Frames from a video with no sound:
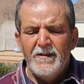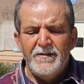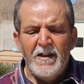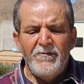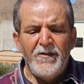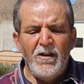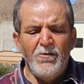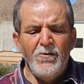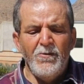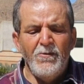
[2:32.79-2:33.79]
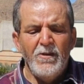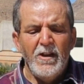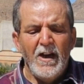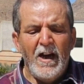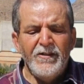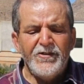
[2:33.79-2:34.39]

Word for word: دافعوا عن